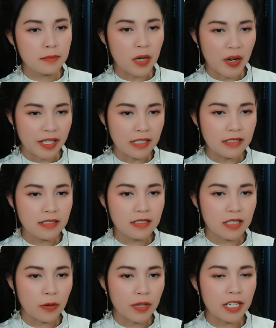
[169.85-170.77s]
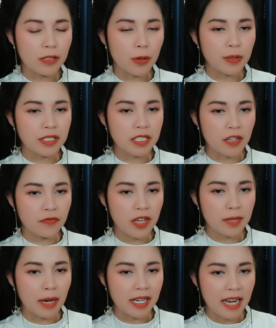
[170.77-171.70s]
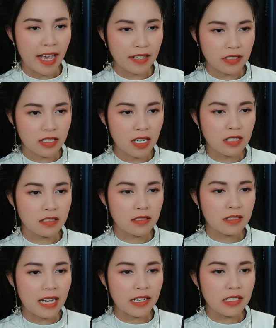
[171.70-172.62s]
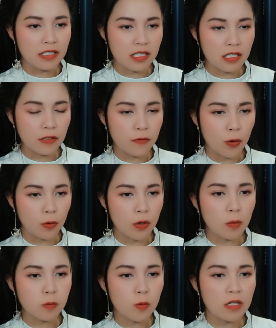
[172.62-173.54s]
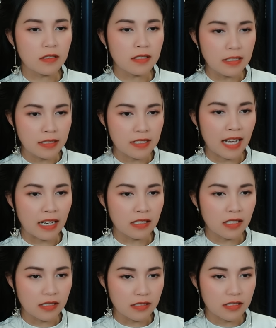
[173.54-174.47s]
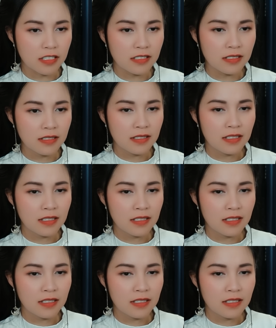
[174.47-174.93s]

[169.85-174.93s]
Mọi thứ sau khi tôi trở về Bạch Hạc Sơn đã được sư phụ khúc quân định sẵn từ trước.